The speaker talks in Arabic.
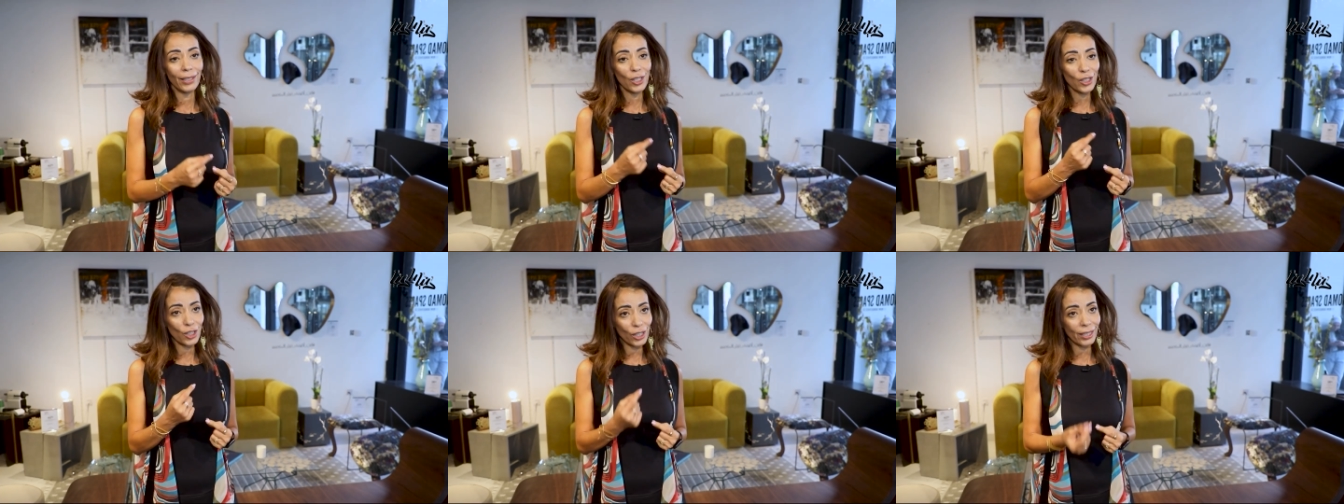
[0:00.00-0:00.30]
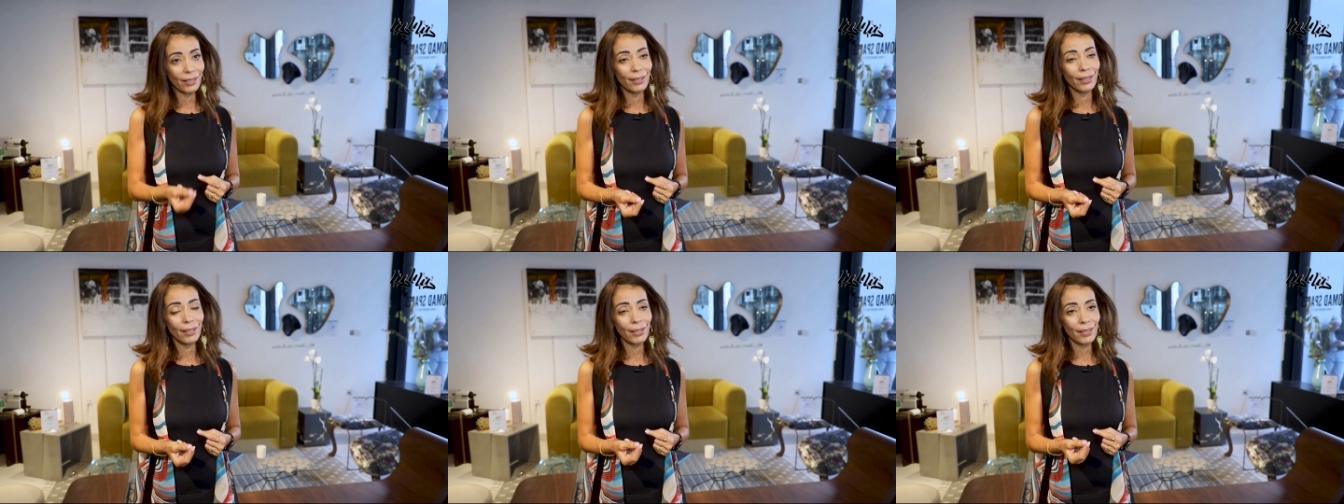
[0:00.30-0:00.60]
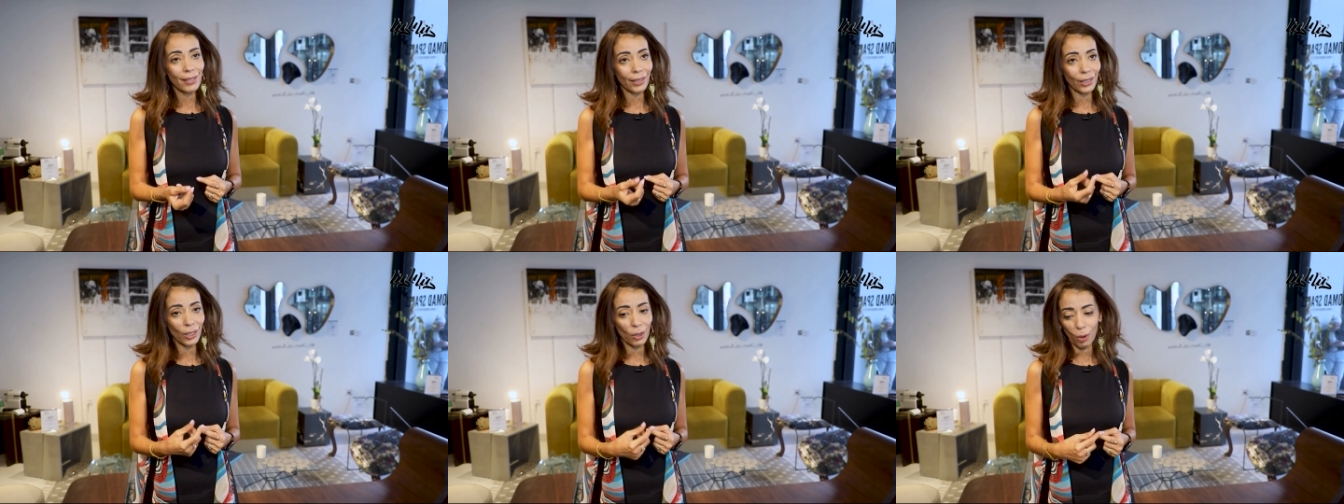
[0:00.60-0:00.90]
شيء
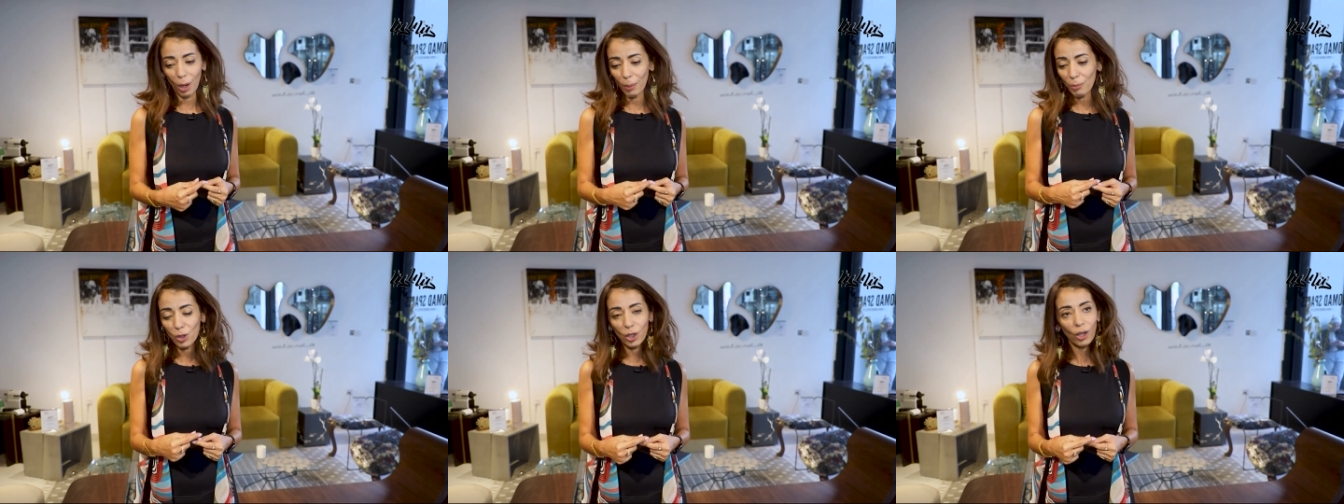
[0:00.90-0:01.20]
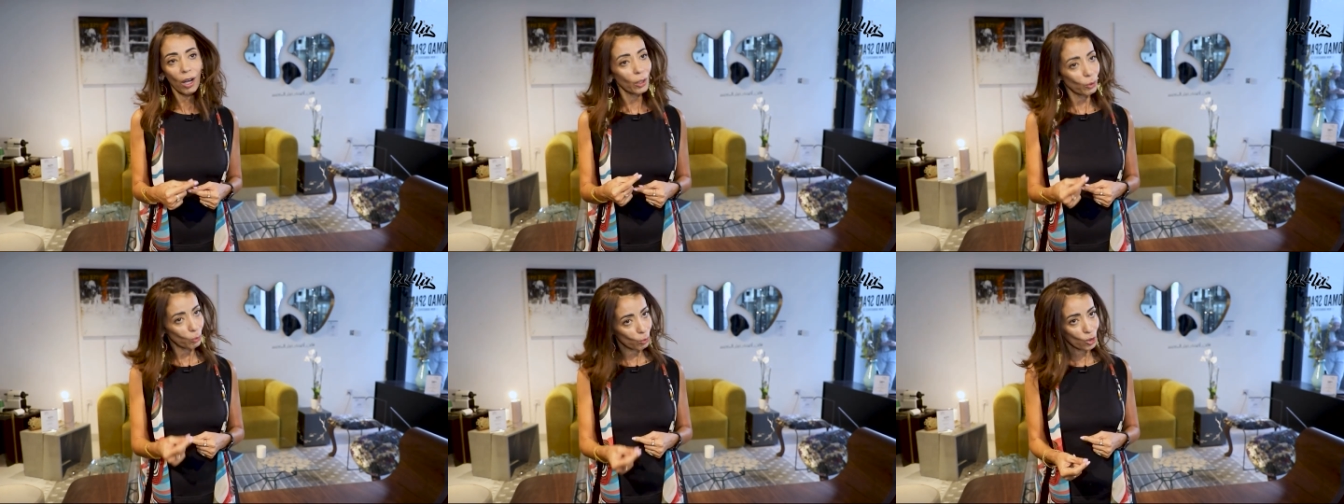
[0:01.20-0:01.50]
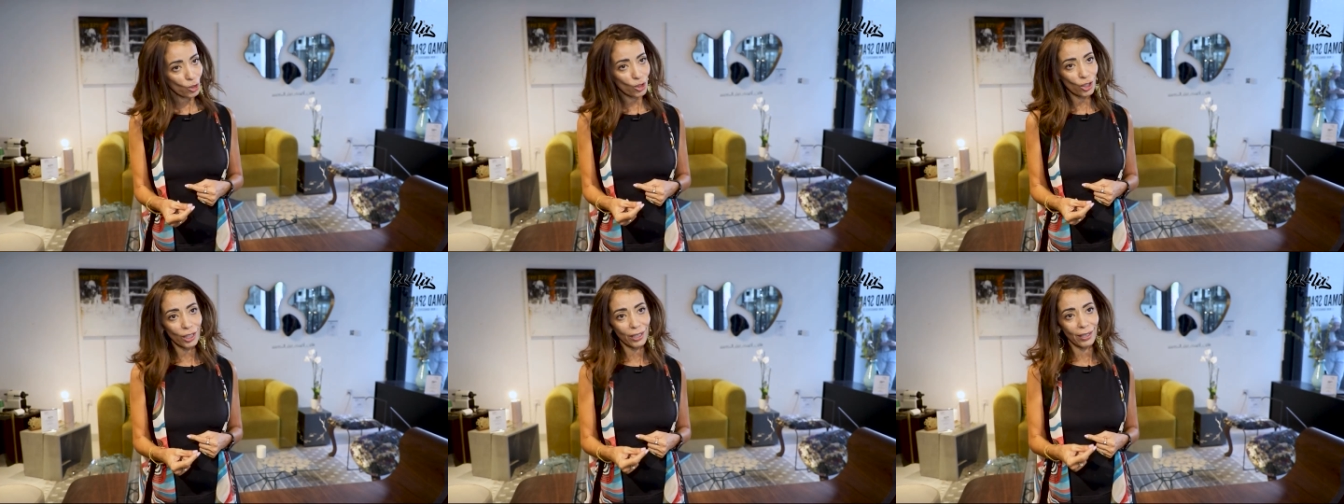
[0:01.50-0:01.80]
كثير صغير وامشي خطوه
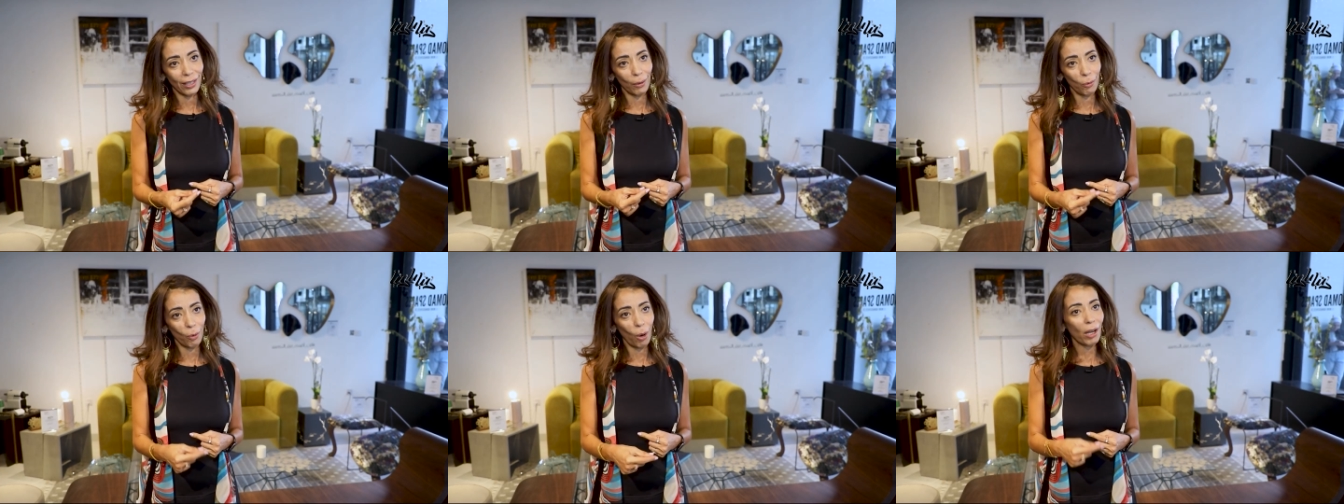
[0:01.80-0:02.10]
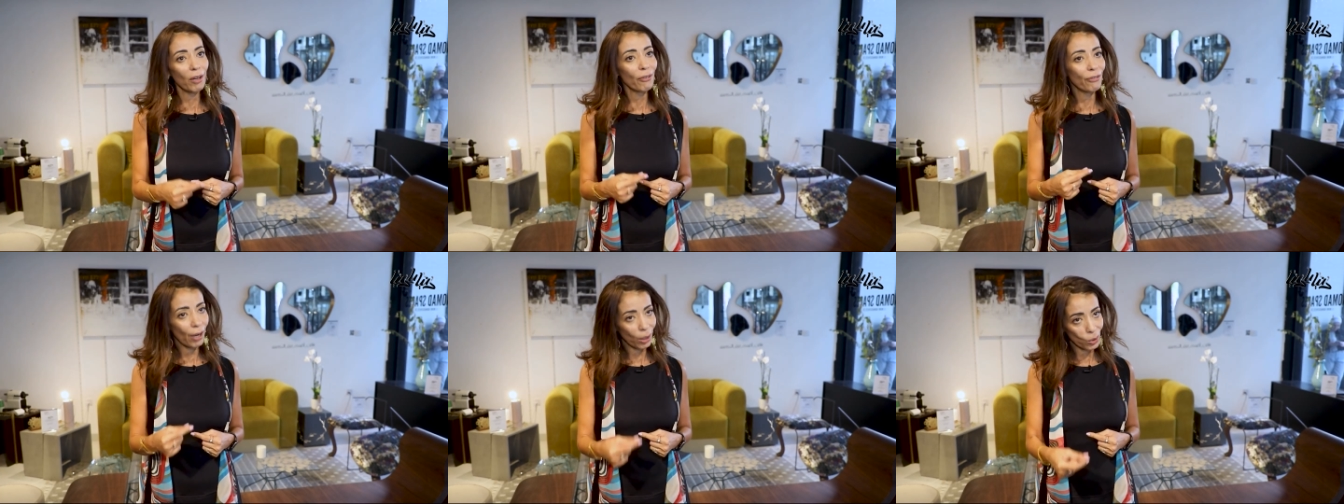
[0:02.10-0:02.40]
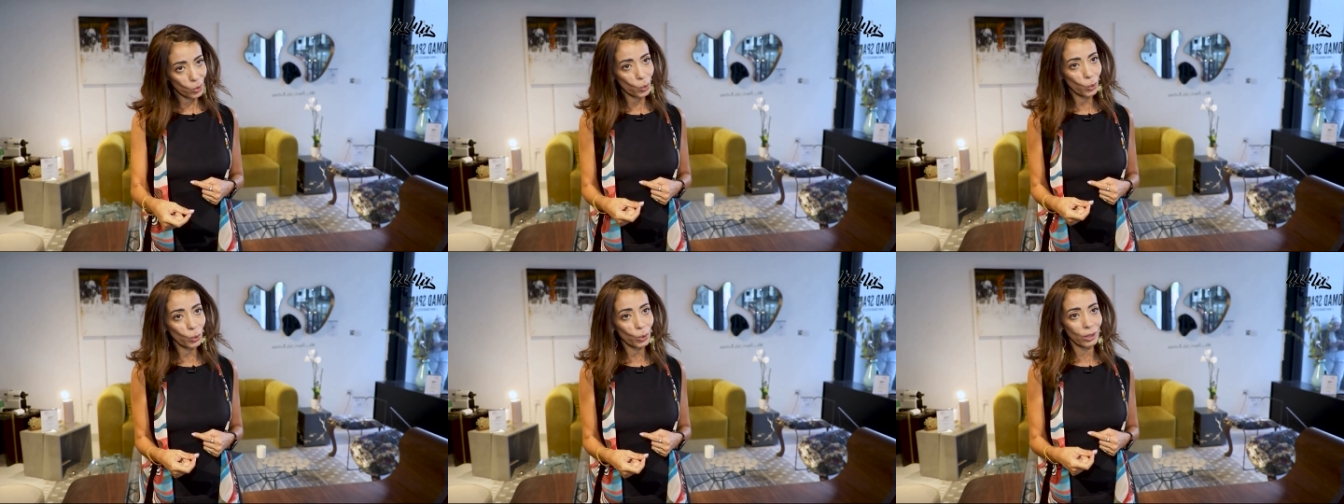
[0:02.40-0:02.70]
جديده وارفع
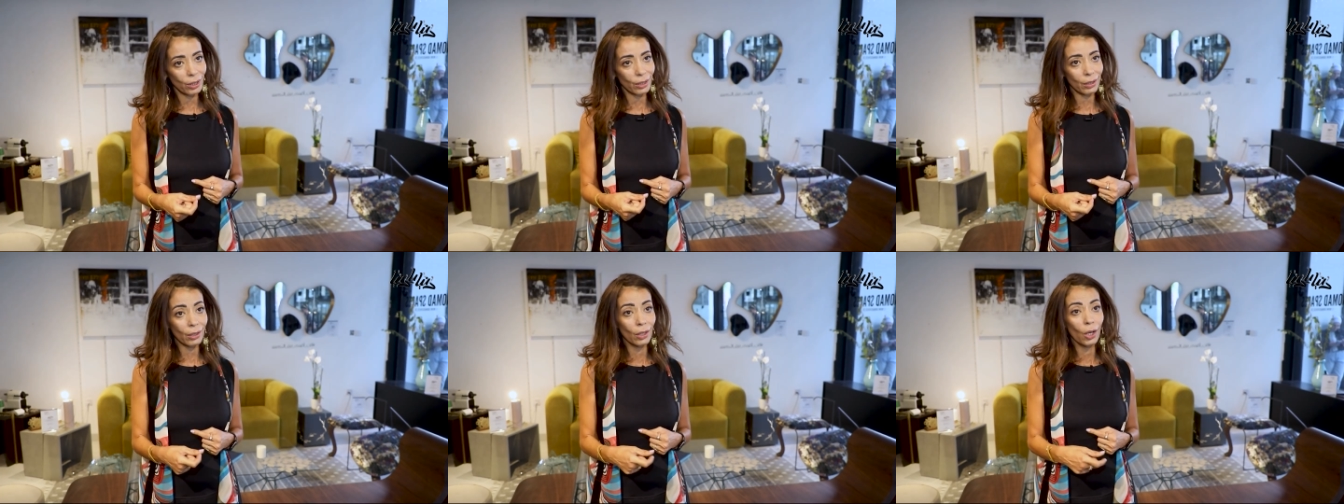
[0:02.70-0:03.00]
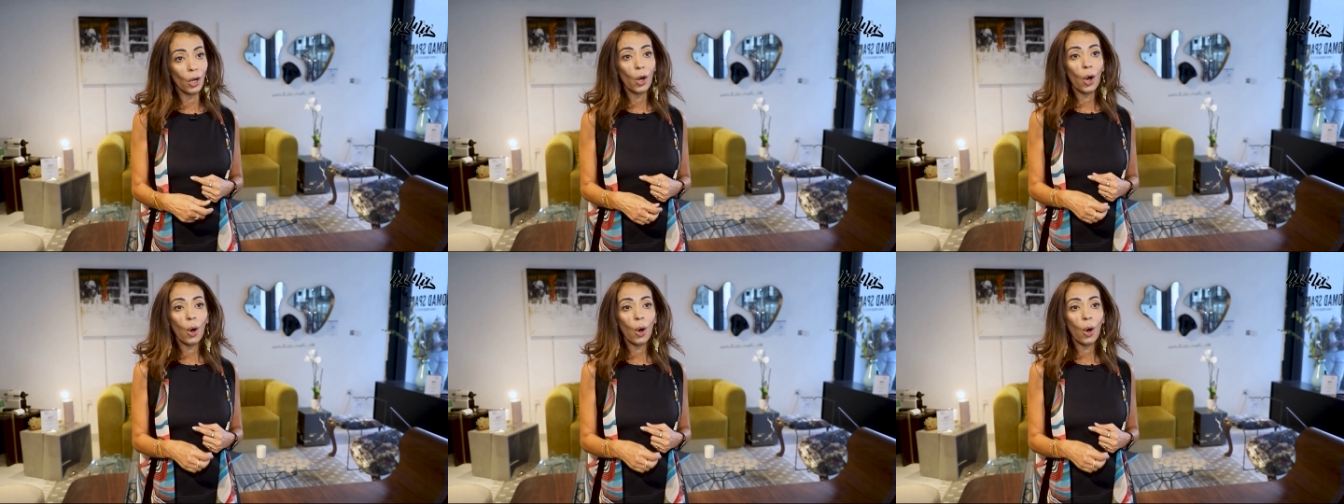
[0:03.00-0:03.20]
صوتي